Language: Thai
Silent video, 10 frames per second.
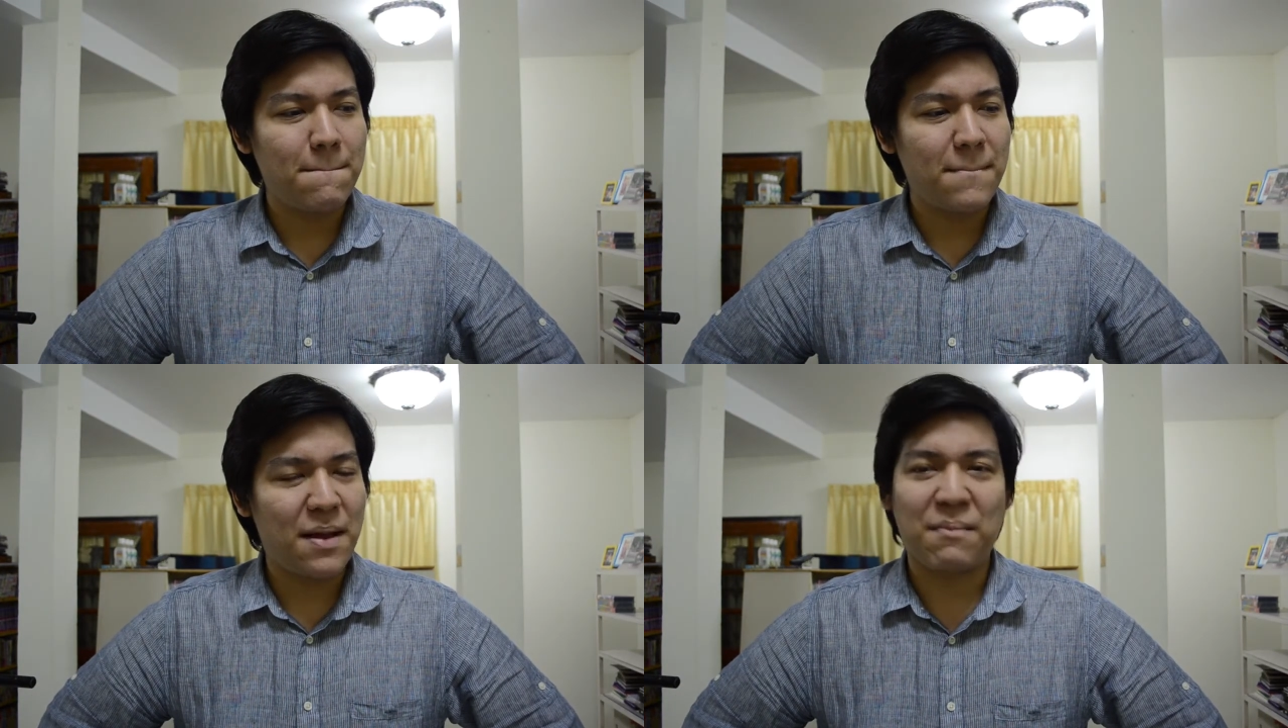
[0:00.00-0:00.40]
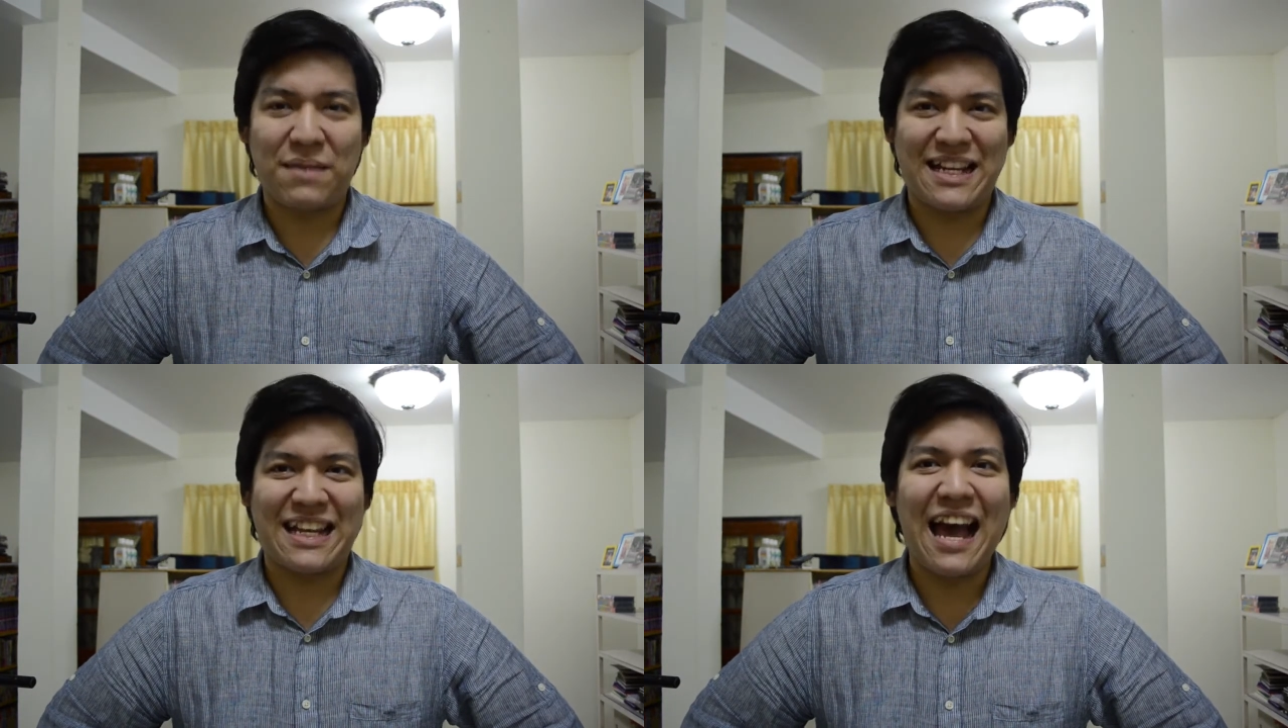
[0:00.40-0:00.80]
ทำไม
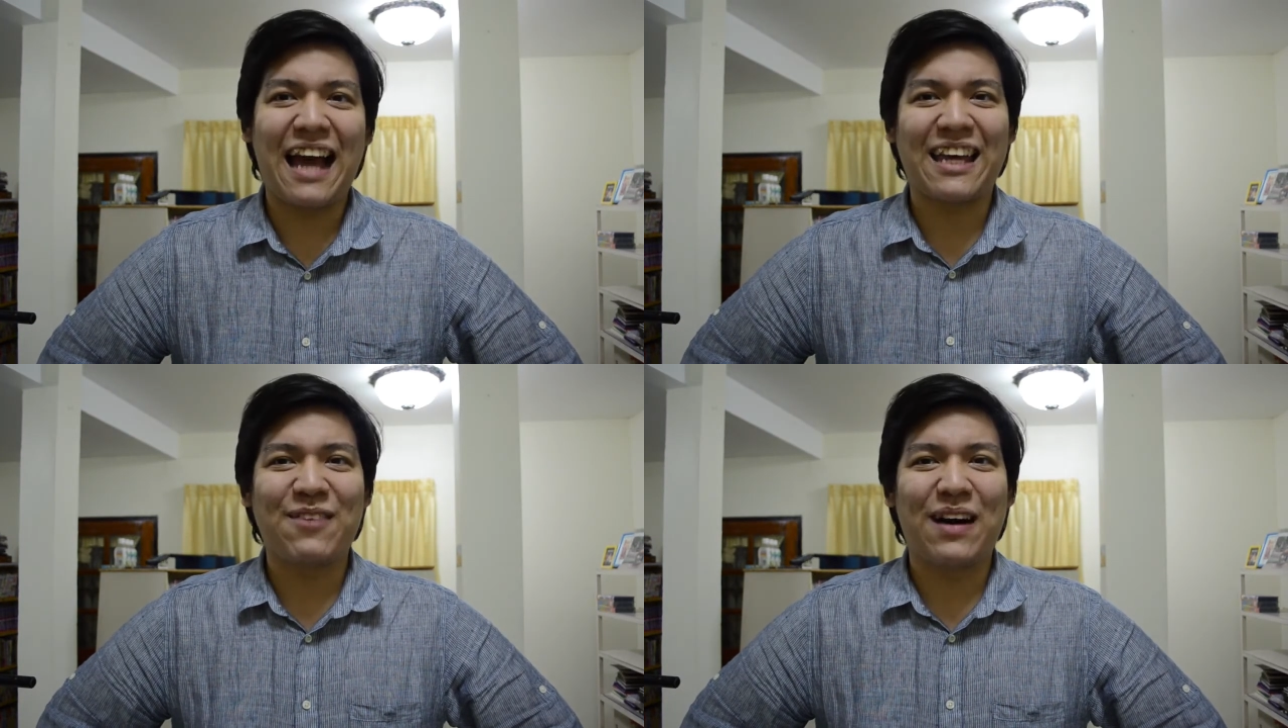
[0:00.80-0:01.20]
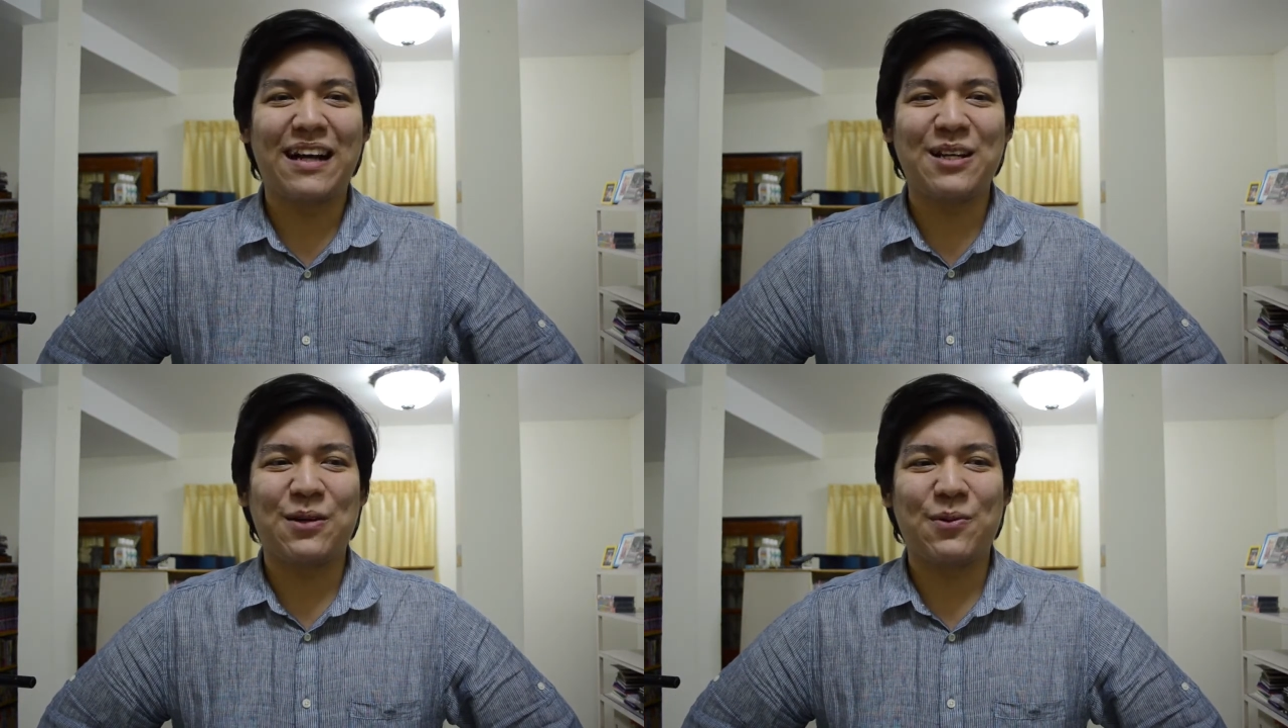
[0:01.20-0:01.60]
มันถึงยากนี้วะ
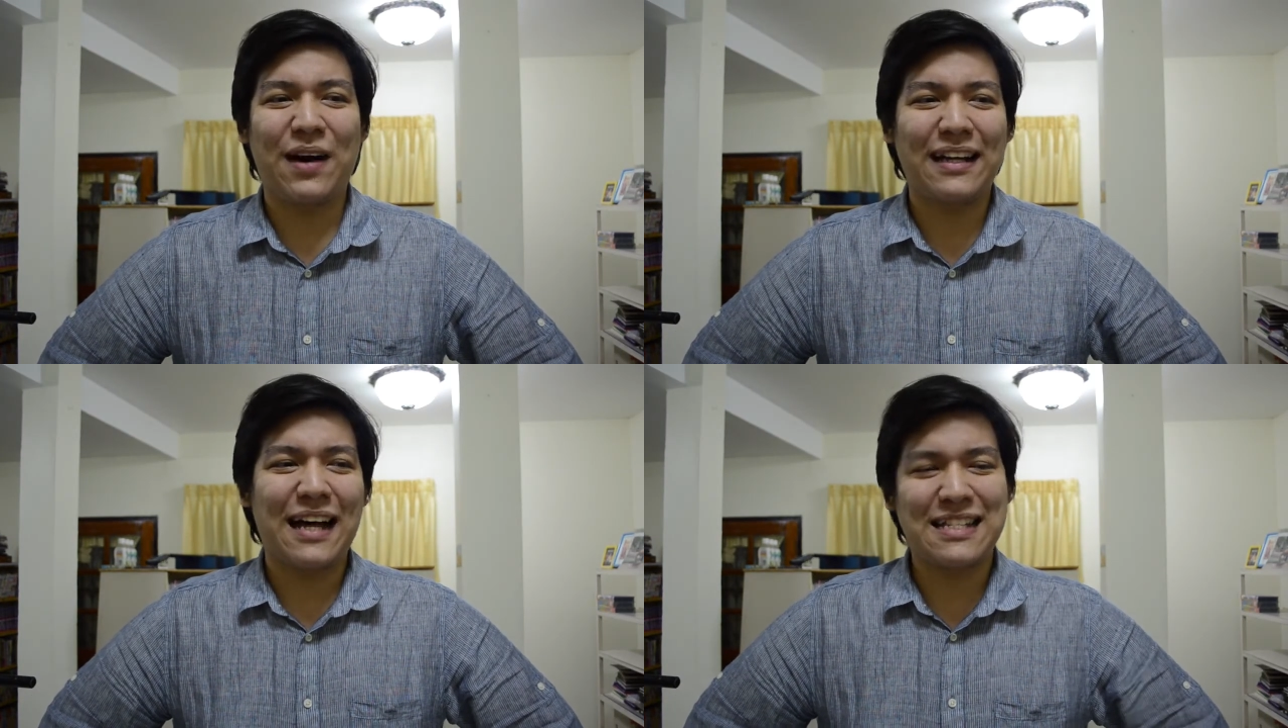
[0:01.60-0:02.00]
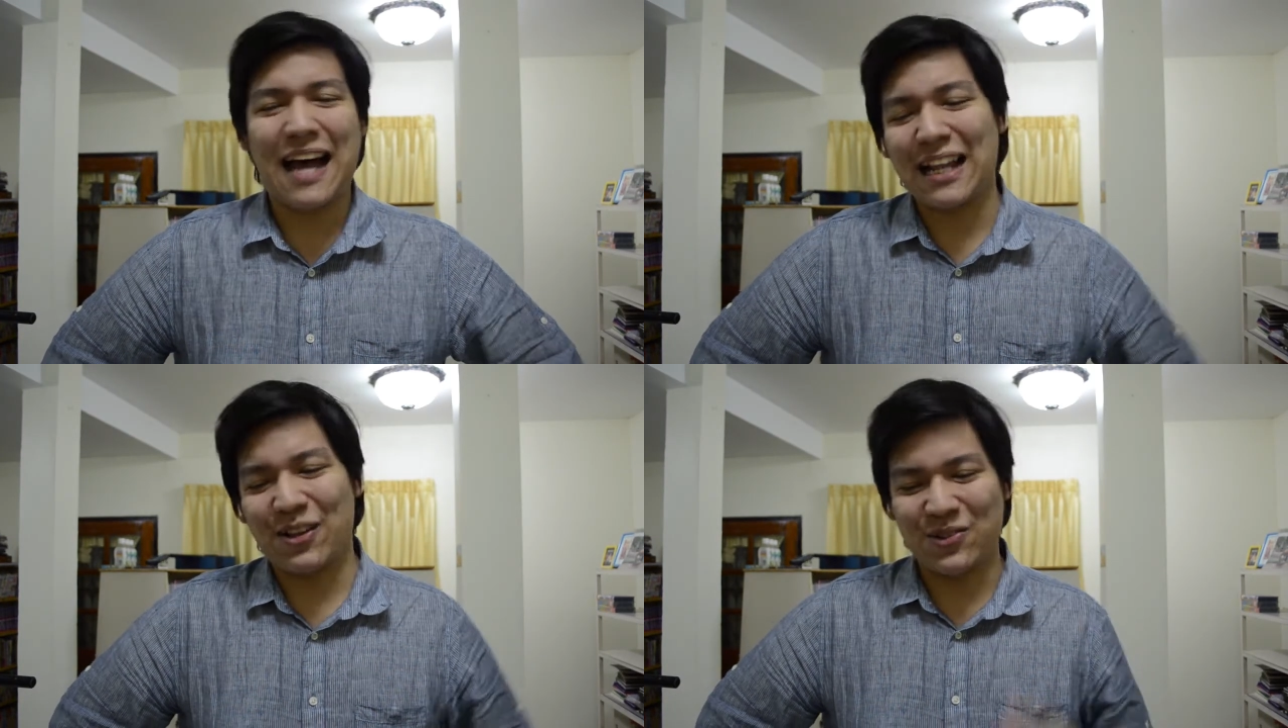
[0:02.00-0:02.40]
หรือว่าอา
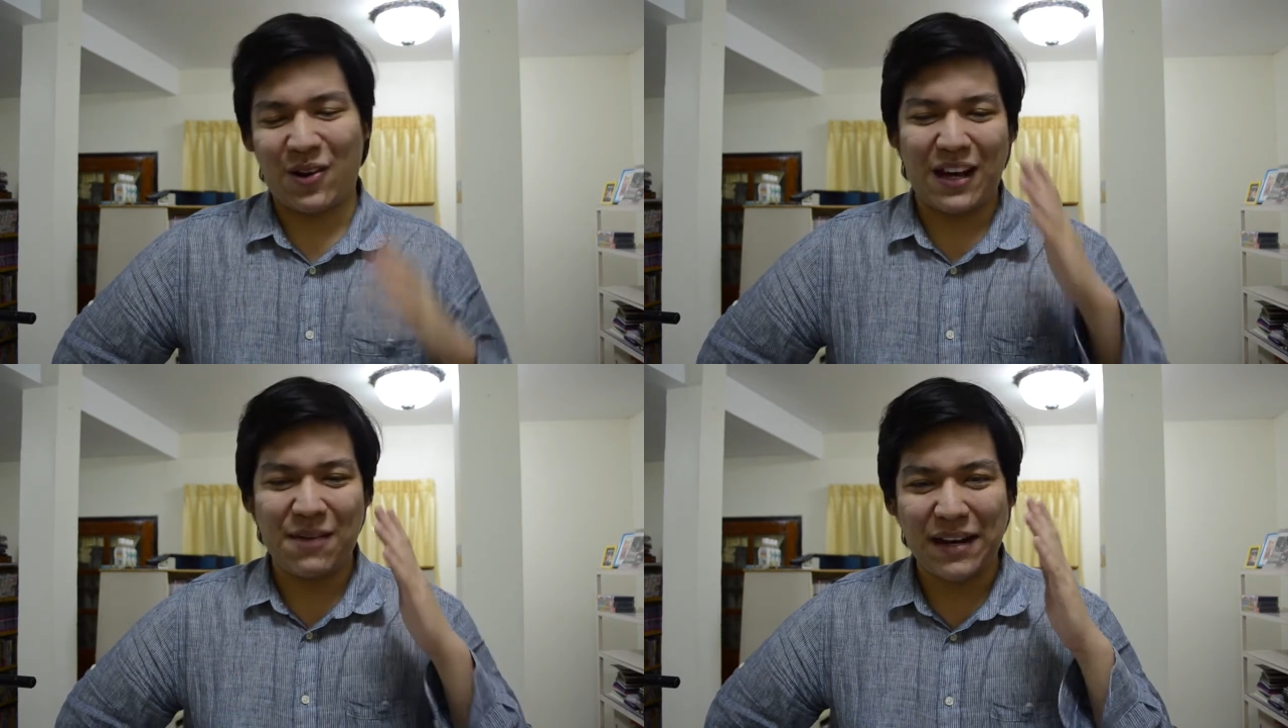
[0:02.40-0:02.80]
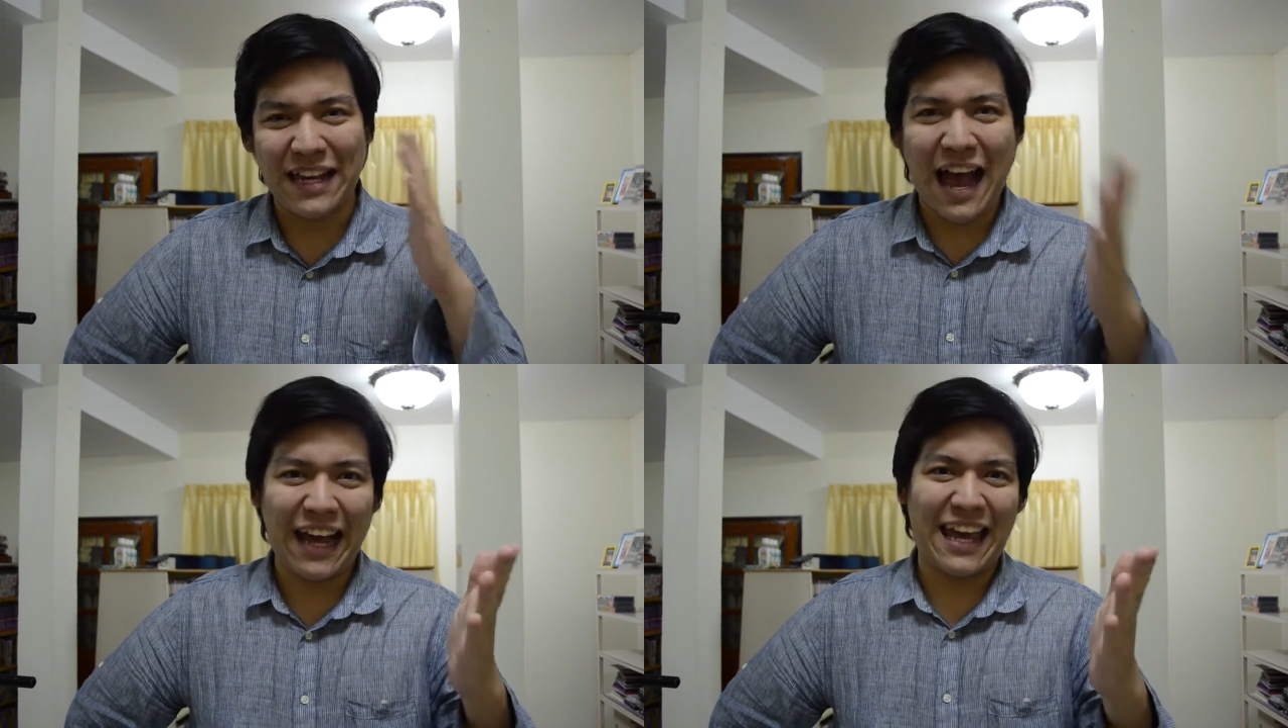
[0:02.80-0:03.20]
จารย์เราสอนให้มัน
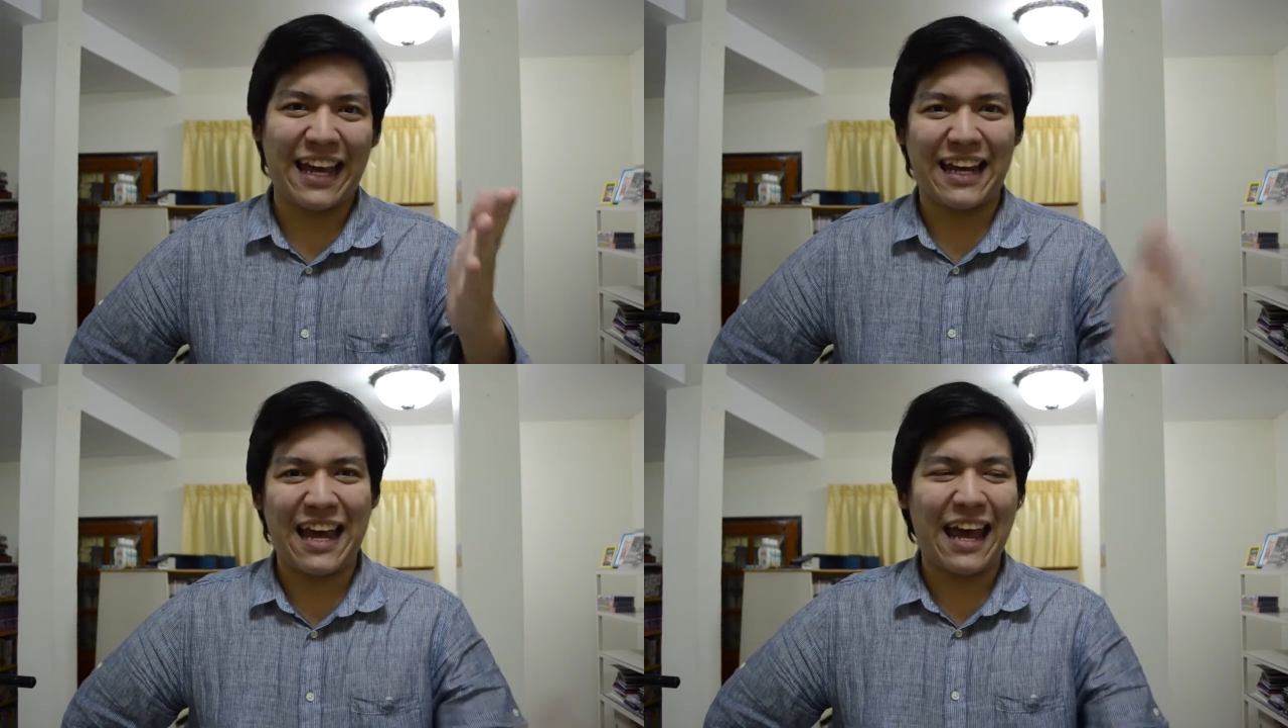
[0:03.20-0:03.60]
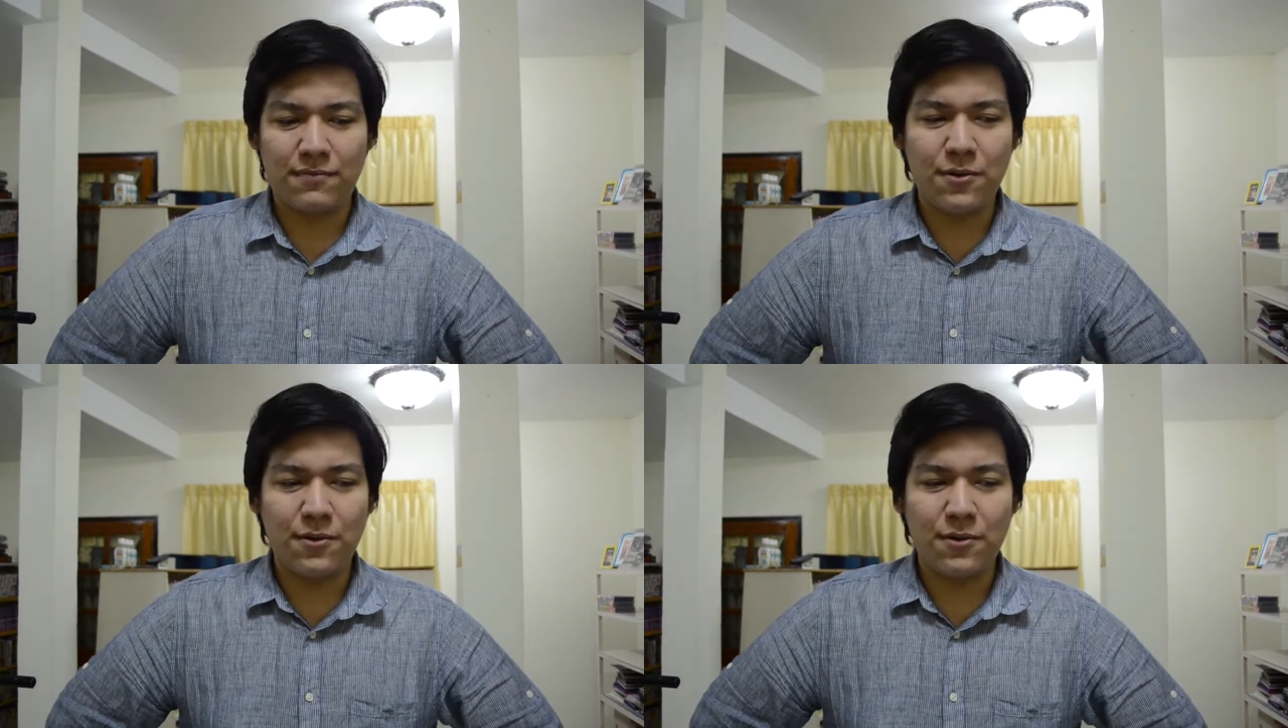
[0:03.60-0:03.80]
ยากเองกันแน่